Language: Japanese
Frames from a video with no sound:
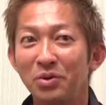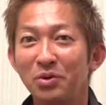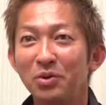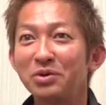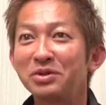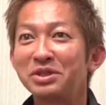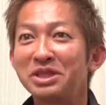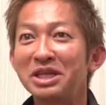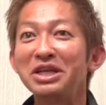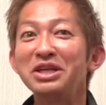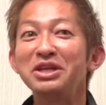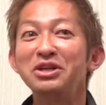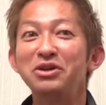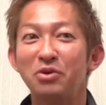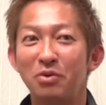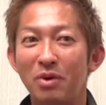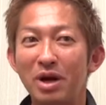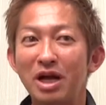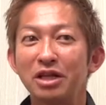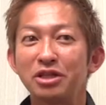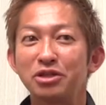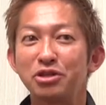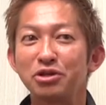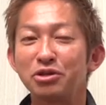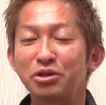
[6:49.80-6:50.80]
乗せるの
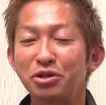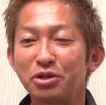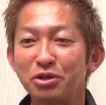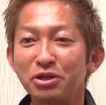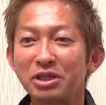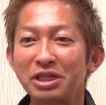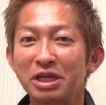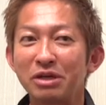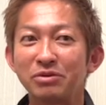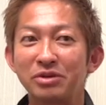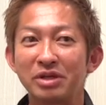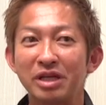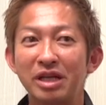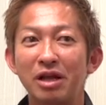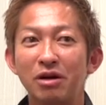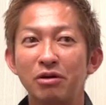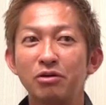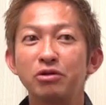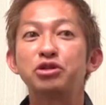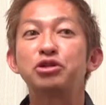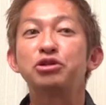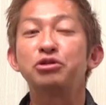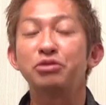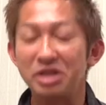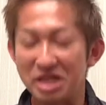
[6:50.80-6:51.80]
は10球しか打ってないの
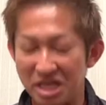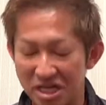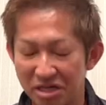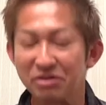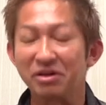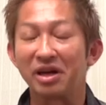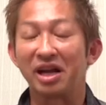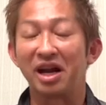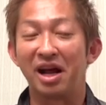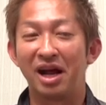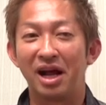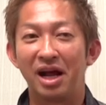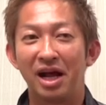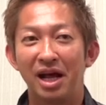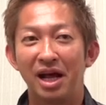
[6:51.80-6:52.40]
に12いくから